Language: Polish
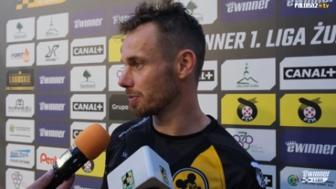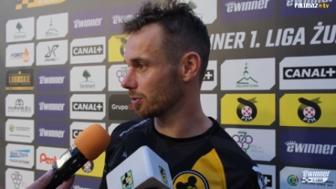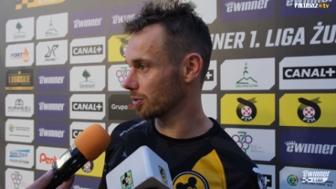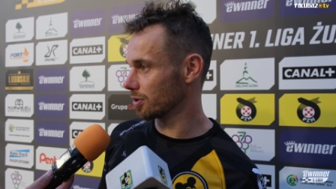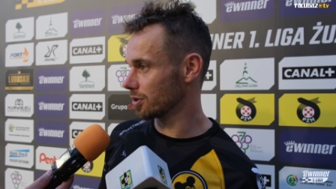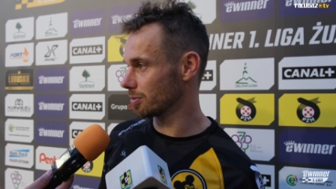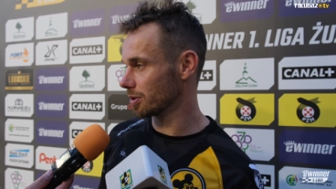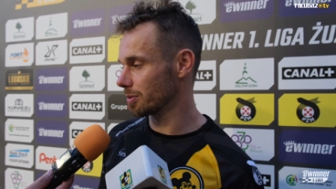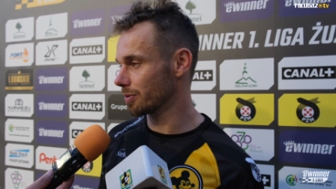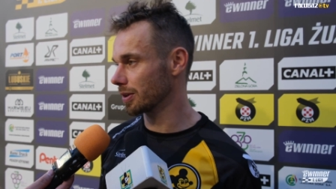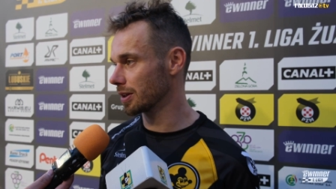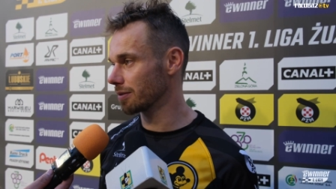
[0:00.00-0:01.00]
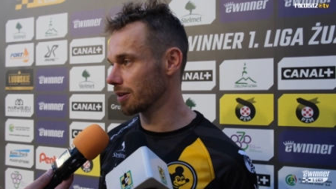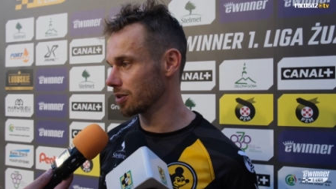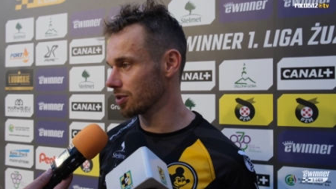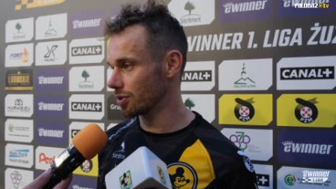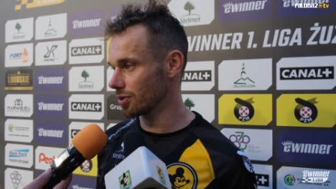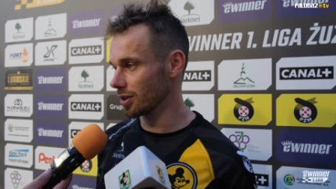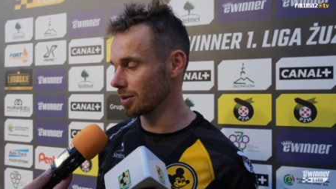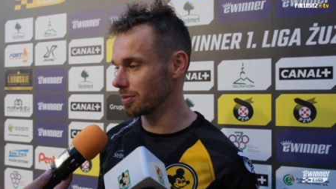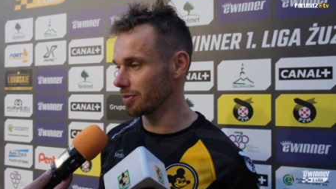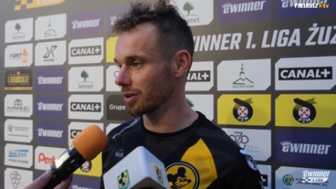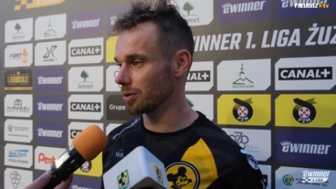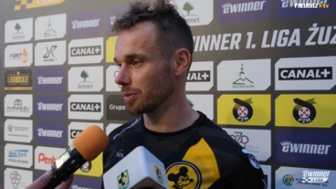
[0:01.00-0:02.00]
po to jedziemy, żeby wygrywać,
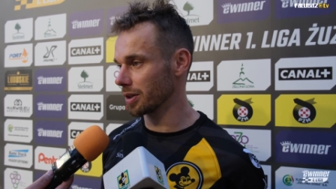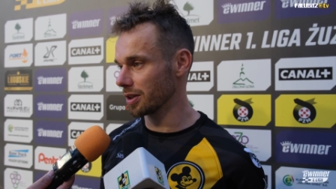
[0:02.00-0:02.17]
jakby wiadomo